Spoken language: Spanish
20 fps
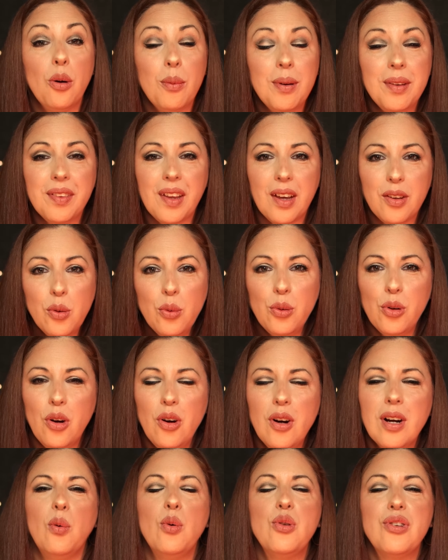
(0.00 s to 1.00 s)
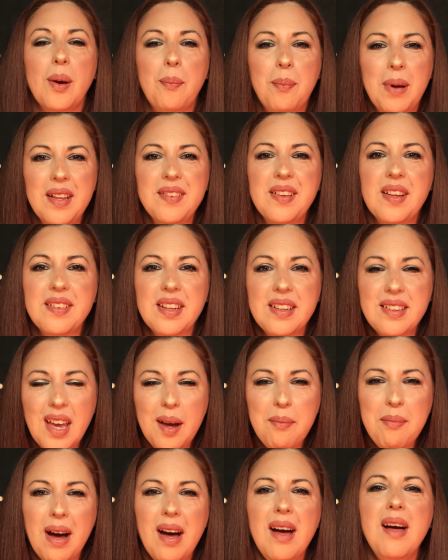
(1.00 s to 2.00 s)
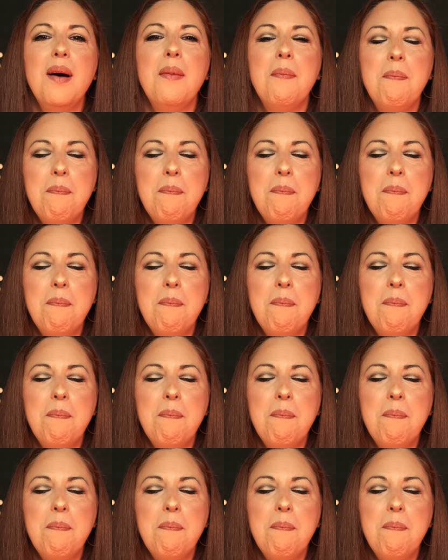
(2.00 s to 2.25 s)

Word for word: 90 cuya plaza se llama